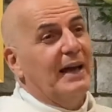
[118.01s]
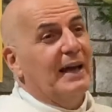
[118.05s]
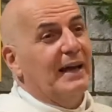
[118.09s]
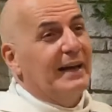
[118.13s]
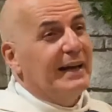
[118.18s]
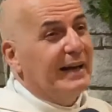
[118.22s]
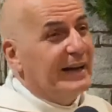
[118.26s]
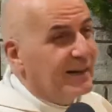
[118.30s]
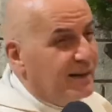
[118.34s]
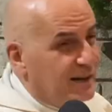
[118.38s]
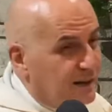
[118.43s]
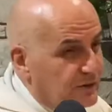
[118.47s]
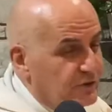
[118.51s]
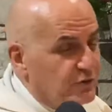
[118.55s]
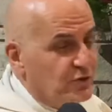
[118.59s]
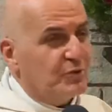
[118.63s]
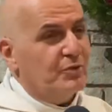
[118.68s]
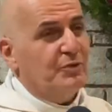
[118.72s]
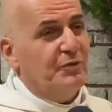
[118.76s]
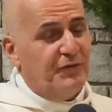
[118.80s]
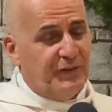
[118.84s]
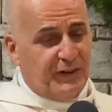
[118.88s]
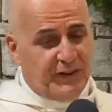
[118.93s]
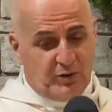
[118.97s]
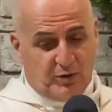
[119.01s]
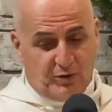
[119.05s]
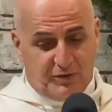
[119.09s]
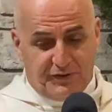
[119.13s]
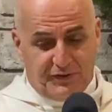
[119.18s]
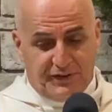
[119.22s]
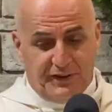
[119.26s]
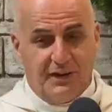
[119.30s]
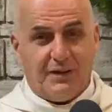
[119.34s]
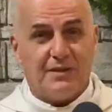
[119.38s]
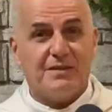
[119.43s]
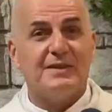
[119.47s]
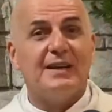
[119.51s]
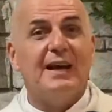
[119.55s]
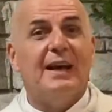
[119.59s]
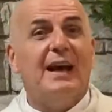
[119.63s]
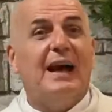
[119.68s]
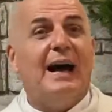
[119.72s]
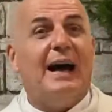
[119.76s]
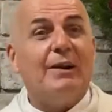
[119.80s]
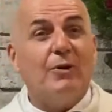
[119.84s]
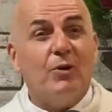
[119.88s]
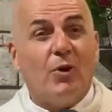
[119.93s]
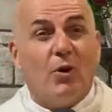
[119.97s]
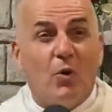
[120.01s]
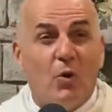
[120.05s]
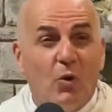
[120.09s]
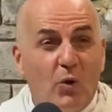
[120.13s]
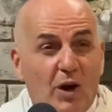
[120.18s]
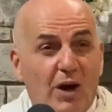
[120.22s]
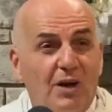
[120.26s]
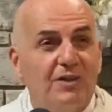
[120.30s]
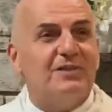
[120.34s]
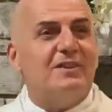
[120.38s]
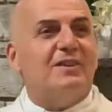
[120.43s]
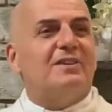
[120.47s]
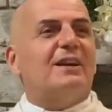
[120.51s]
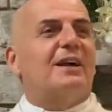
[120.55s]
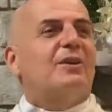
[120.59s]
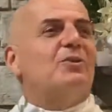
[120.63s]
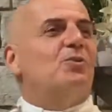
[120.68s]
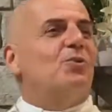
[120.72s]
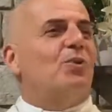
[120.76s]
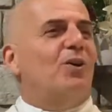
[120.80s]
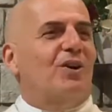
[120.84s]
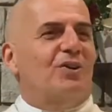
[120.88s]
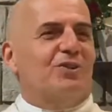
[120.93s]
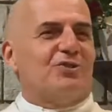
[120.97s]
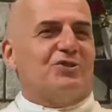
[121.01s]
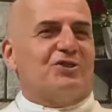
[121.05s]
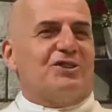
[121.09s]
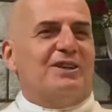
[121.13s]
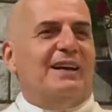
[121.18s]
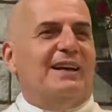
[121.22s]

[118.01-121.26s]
Et quand on lui fait confiance, alors on rentre dans la louange,